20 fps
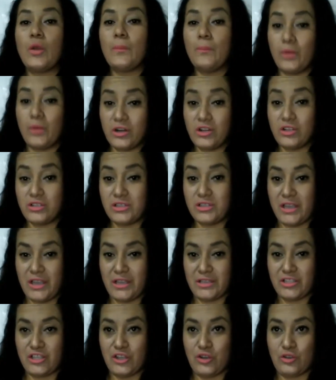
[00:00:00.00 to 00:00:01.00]
Buenos
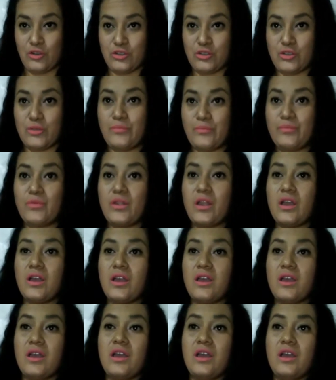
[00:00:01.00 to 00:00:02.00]
días chicos.
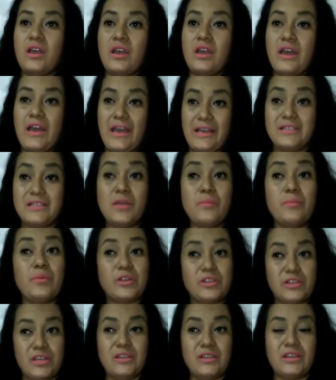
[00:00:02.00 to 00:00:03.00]
Es
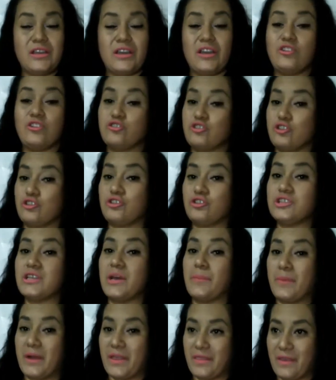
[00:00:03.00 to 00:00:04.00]
importante que nosotros
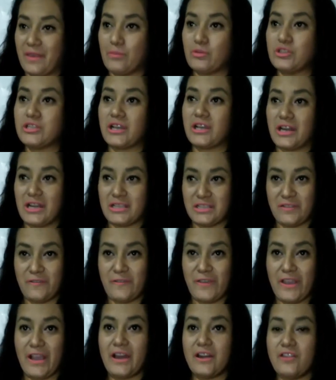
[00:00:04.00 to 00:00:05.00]
aprendamos a
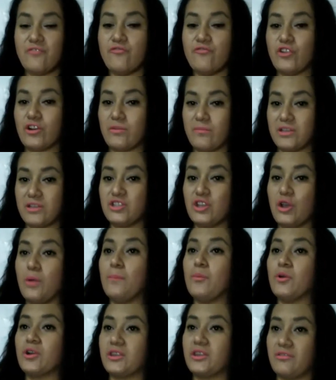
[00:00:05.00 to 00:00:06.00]
clasificar información
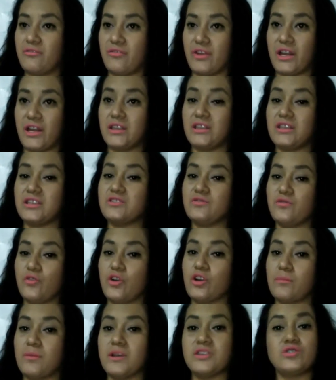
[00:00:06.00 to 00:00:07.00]
por diferentes
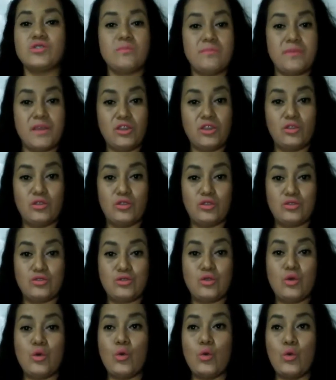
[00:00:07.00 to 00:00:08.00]
formas o métodos.
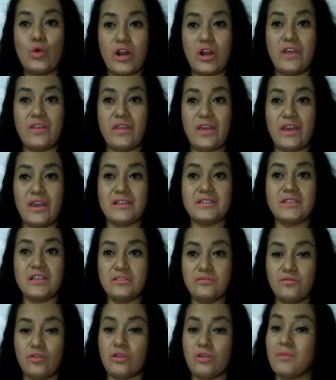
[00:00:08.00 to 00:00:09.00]
Una de
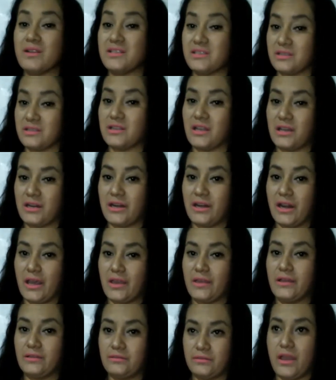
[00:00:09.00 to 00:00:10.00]
esas formas es la línea
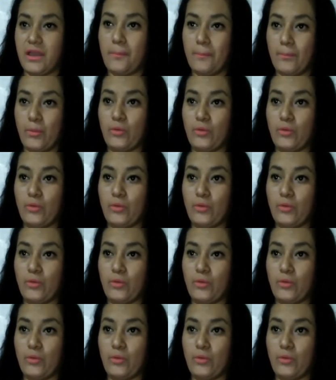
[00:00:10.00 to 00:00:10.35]
del tiempo.